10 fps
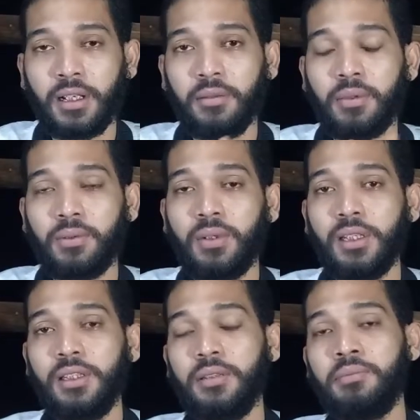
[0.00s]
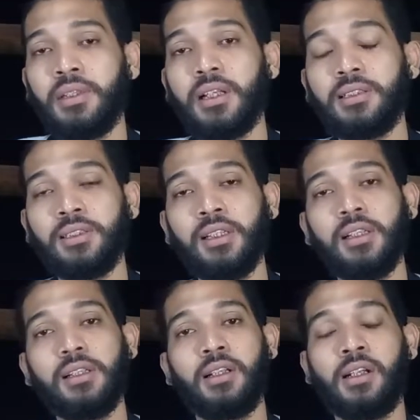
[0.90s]
mereka berdua ini
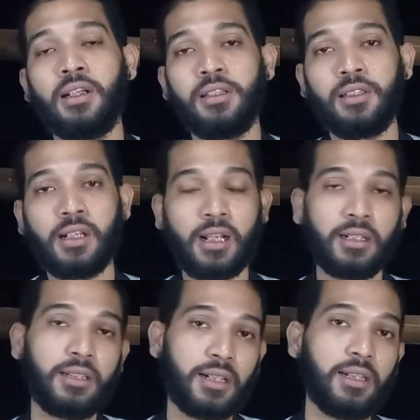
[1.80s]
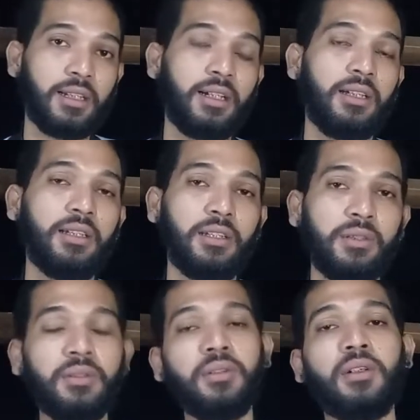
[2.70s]
biasa uh, nyerang target-targetnya
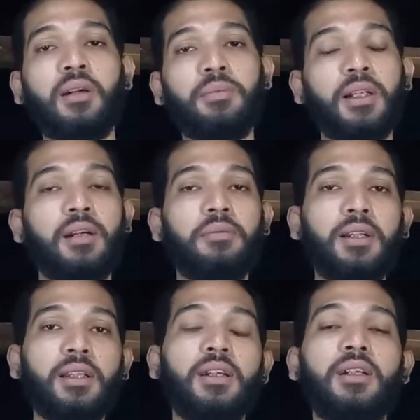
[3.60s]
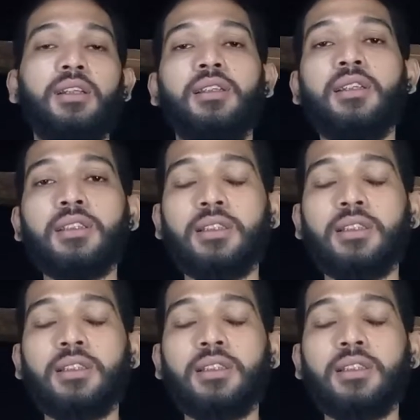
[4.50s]
itu kapal-kapal yang melintas